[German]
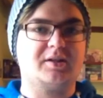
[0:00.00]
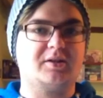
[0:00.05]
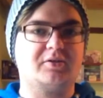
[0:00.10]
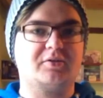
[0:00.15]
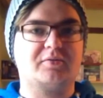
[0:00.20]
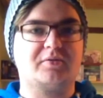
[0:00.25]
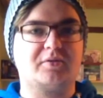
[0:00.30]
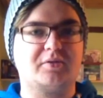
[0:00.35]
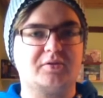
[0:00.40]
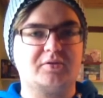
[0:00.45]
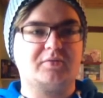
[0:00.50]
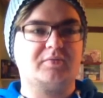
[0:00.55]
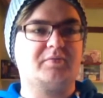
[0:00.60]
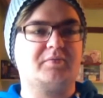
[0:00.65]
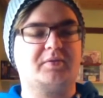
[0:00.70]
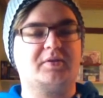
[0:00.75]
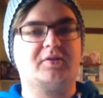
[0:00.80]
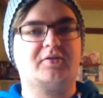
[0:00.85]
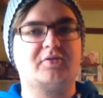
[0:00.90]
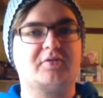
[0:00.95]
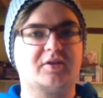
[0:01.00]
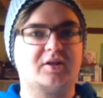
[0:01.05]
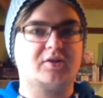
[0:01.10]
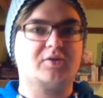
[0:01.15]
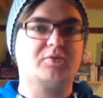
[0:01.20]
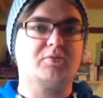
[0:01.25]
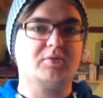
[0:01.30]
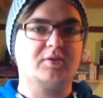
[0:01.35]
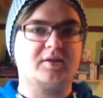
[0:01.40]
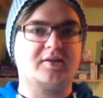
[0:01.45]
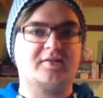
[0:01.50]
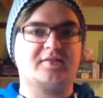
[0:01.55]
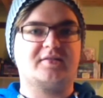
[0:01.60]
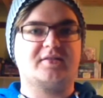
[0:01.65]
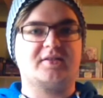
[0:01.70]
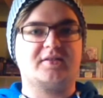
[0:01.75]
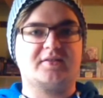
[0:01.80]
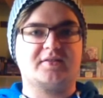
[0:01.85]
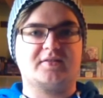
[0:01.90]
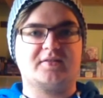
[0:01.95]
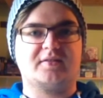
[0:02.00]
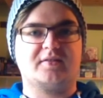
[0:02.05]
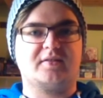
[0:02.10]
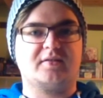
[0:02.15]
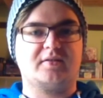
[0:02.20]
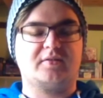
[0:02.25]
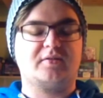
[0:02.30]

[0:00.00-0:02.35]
auch finde es total cool, dass, das,